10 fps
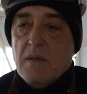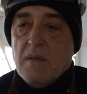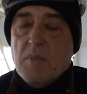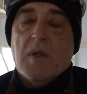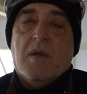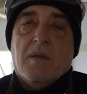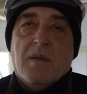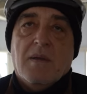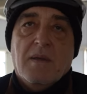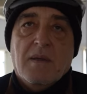Honnêtement,
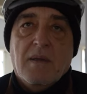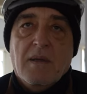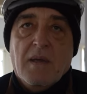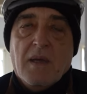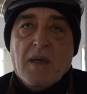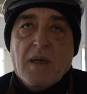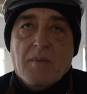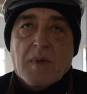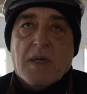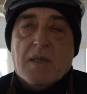c'est agréable
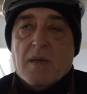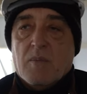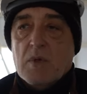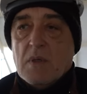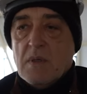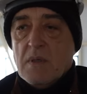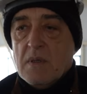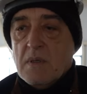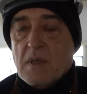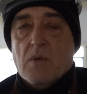de travailler avec une
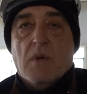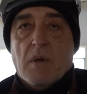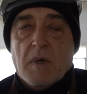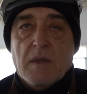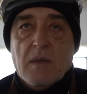telle équipe.